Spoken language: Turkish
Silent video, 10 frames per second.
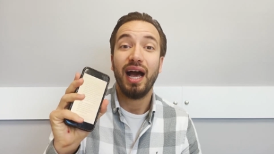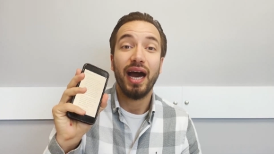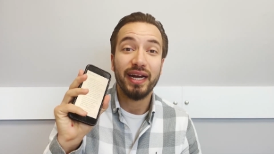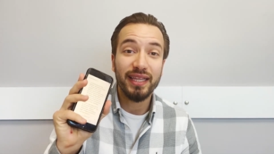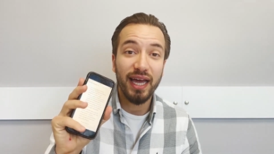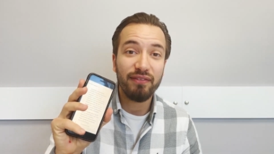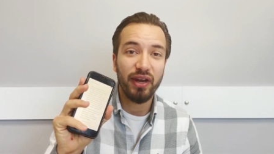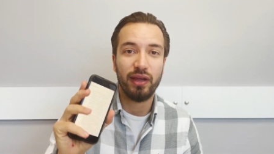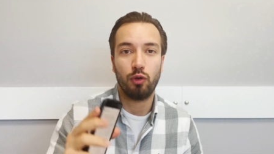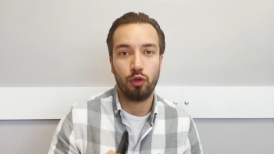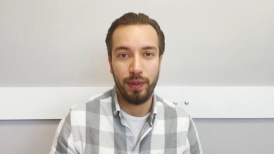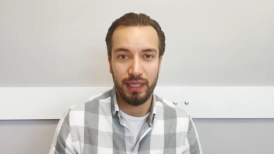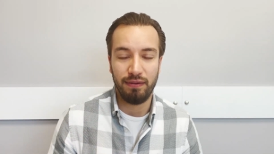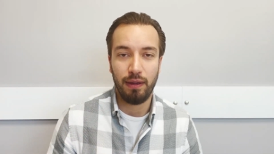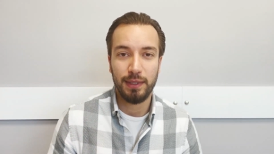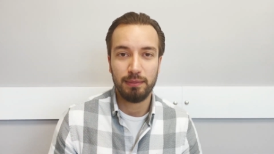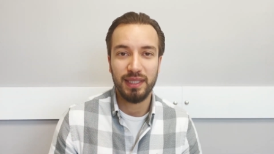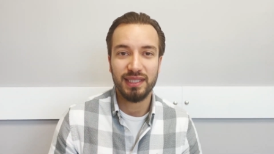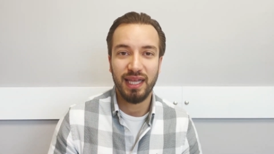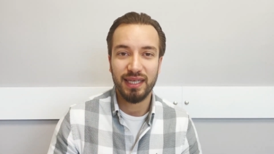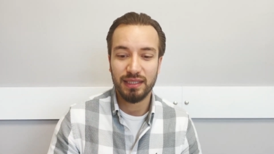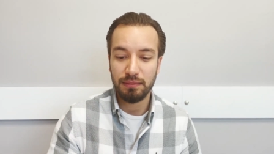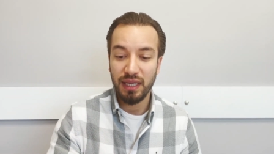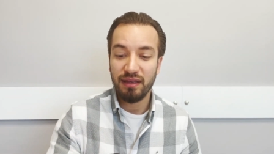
aralar vererek okumaya devam etmeniz lazım